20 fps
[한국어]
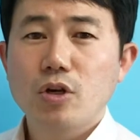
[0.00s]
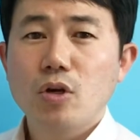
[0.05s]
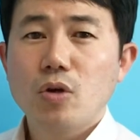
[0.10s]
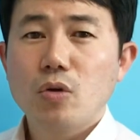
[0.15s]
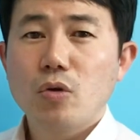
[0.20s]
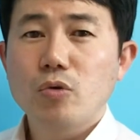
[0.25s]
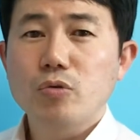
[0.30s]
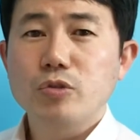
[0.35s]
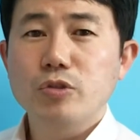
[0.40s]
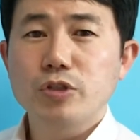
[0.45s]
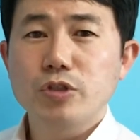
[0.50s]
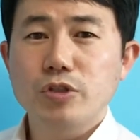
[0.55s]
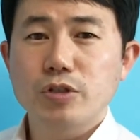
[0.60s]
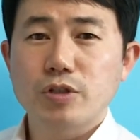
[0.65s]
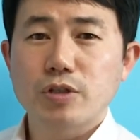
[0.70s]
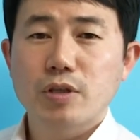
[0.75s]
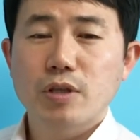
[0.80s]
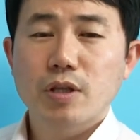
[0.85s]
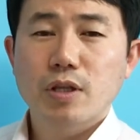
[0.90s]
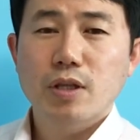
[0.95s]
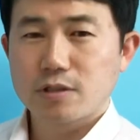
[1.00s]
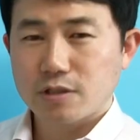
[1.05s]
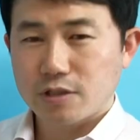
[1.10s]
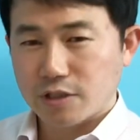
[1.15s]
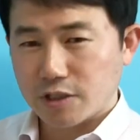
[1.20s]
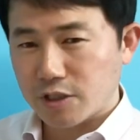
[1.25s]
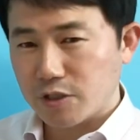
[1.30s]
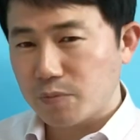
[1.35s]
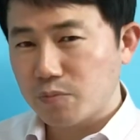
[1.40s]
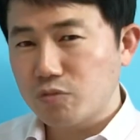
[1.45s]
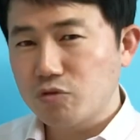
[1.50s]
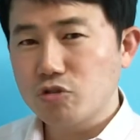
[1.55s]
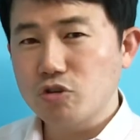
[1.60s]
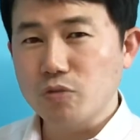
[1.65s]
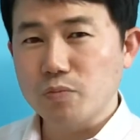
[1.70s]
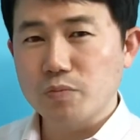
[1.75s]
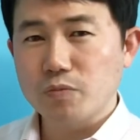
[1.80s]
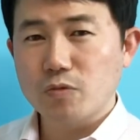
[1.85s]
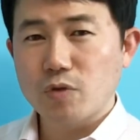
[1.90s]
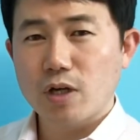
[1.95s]
혹은 이
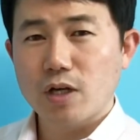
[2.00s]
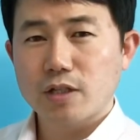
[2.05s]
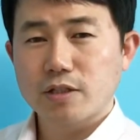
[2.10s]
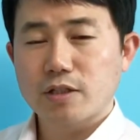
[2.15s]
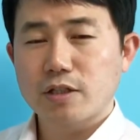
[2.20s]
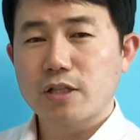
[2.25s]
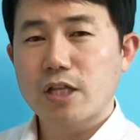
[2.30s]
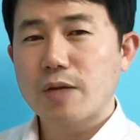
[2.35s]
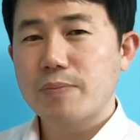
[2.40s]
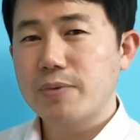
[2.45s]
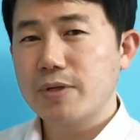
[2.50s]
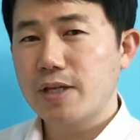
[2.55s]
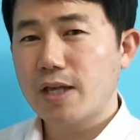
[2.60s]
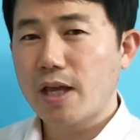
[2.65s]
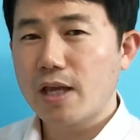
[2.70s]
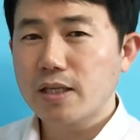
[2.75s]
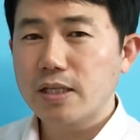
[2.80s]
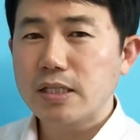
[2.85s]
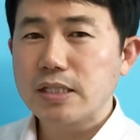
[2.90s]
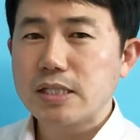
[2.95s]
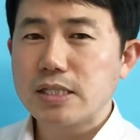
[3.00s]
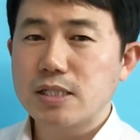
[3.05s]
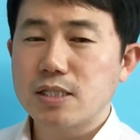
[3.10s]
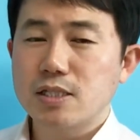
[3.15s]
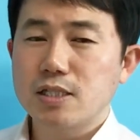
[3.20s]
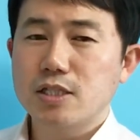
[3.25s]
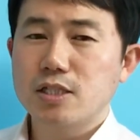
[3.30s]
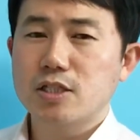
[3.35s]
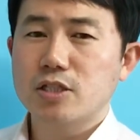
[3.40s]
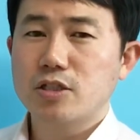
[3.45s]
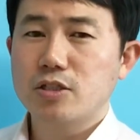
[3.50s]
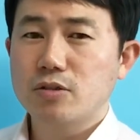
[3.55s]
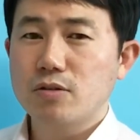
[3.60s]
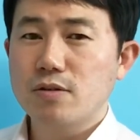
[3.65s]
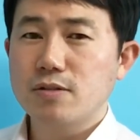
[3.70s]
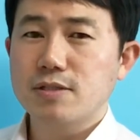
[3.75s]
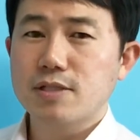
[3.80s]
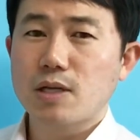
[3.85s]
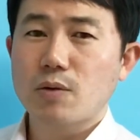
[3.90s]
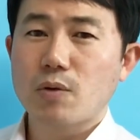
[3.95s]
물음과 대답이 행해지는 그런
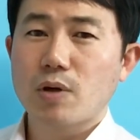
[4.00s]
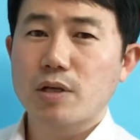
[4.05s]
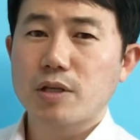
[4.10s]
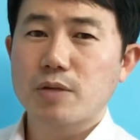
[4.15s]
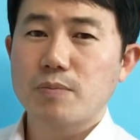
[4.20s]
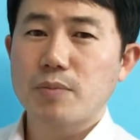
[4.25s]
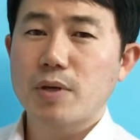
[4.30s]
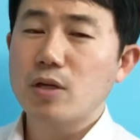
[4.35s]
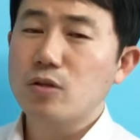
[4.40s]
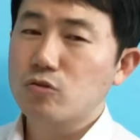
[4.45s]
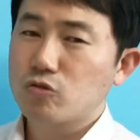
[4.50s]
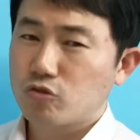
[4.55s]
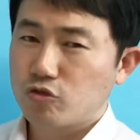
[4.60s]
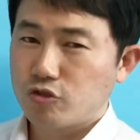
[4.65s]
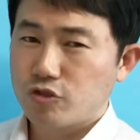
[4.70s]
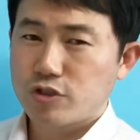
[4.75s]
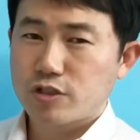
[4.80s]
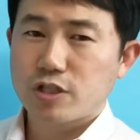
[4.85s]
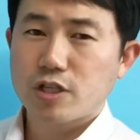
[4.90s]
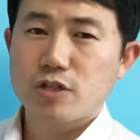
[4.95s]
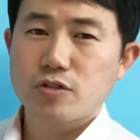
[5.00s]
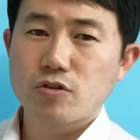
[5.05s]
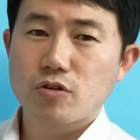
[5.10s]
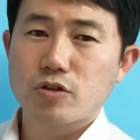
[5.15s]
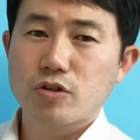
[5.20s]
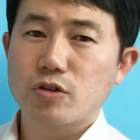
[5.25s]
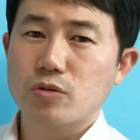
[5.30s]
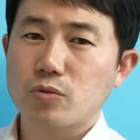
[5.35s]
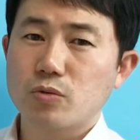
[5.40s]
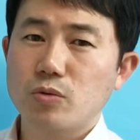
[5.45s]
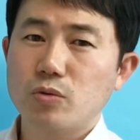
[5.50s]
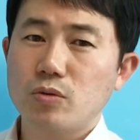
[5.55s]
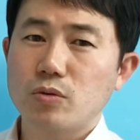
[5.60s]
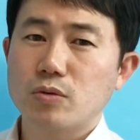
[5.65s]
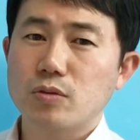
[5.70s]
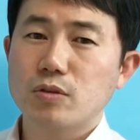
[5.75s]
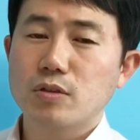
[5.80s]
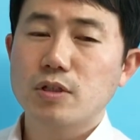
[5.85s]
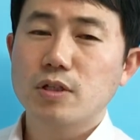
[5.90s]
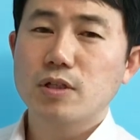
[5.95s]
상황이 매우
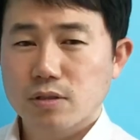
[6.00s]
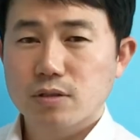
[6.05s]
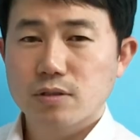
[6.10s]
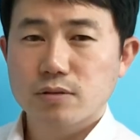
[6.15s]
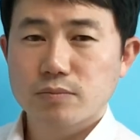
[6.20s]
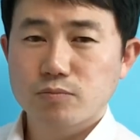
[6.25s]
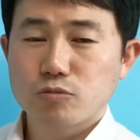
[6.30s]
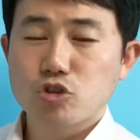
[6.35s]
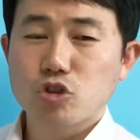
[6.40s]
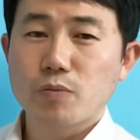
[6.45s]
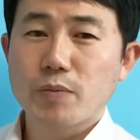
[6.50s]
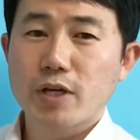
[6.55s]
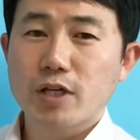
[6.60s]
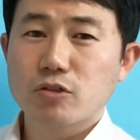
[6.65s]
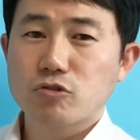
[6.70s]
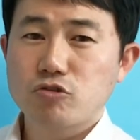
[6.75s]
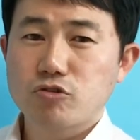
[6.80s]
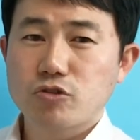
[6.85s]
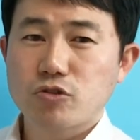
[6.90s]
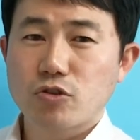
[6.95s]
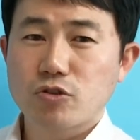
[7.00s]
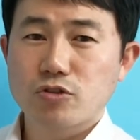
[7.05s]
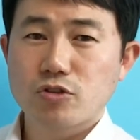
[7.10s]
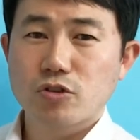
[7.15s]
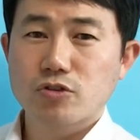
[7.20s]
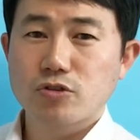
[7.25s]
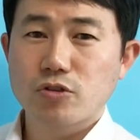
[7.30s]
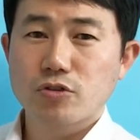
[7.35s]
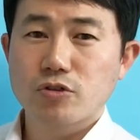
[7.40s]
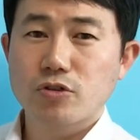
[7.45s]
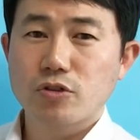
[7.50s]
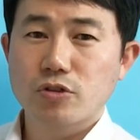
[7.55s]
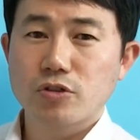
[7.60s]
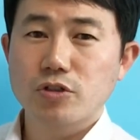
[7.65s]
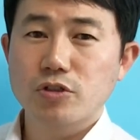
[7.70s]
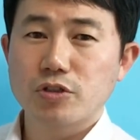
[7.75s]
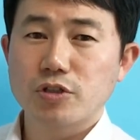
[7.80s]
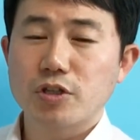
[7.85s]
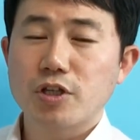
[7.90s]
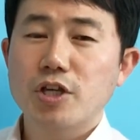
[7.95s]
구체적이어도 물음의 구성적
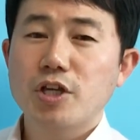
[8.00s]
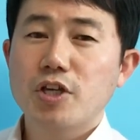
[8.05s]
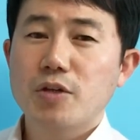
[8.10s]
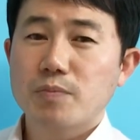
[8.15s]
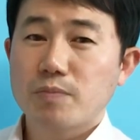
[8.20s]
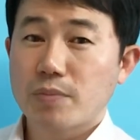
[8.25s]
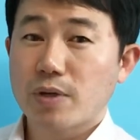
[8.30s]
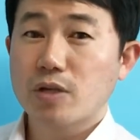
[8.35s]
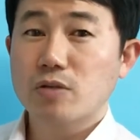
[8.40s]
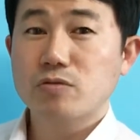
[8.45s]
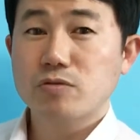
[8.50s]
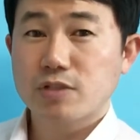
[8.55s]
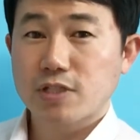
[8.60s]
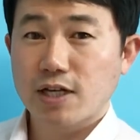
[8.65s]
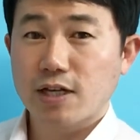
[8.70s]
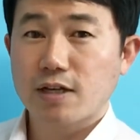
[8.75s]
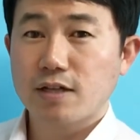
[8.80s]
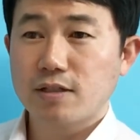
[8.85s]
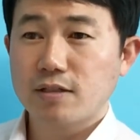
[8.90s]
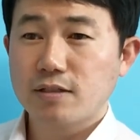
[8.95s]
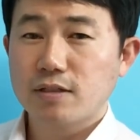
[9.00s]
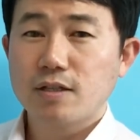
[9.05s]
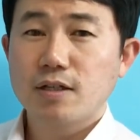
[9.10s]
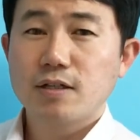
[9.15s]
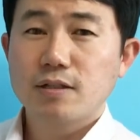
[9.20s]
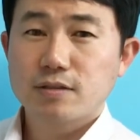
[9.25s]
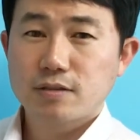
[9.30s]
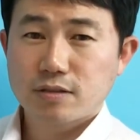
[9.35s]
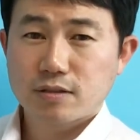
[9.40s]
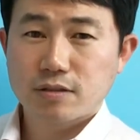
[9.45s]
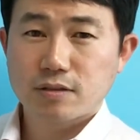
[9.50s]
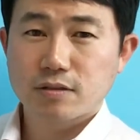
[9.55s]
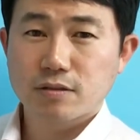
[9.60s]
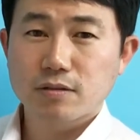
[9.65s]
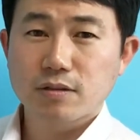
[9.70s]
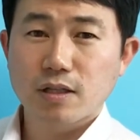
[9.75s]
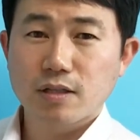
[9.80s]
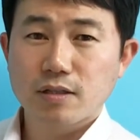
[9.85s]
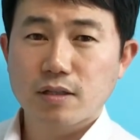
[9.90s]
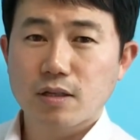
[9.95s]
성격은 매우 잘
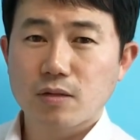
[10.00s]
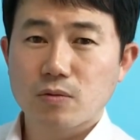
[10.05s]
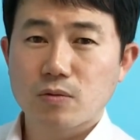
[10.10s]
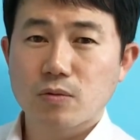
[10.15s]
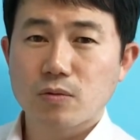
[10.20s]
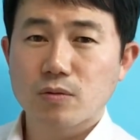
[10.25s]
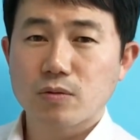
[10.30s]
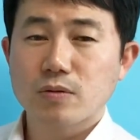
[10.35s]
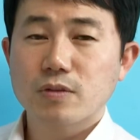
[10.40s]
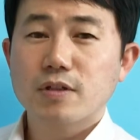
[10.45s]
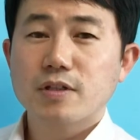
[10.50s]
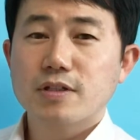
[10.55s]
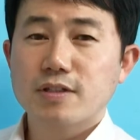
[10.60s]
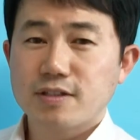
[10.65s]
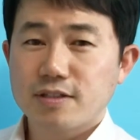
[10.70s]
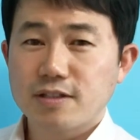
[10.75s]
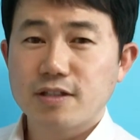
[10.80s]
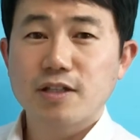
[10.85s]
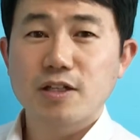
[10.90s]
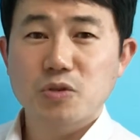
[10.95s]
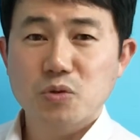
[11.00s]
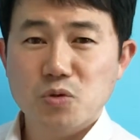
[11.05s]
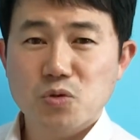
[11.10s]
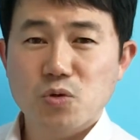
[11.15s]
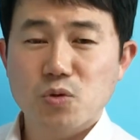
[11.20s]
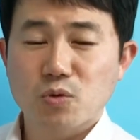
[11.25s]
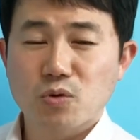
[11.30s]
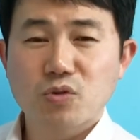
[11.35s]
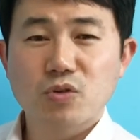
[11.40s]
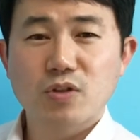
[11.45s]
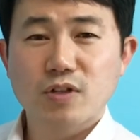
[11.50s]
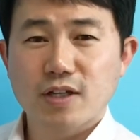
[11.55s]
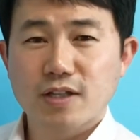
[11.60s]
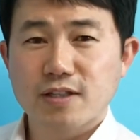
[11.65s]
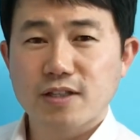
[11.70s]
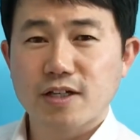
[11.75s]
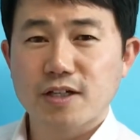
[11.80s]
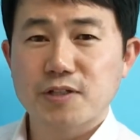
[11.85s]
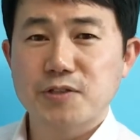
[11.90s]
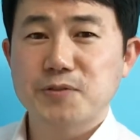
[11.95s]
드러난다고 이해해도 좋을 것
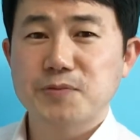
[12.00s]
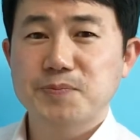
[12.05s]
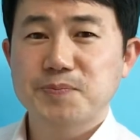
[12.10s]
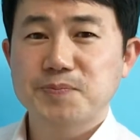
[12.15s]
같아요.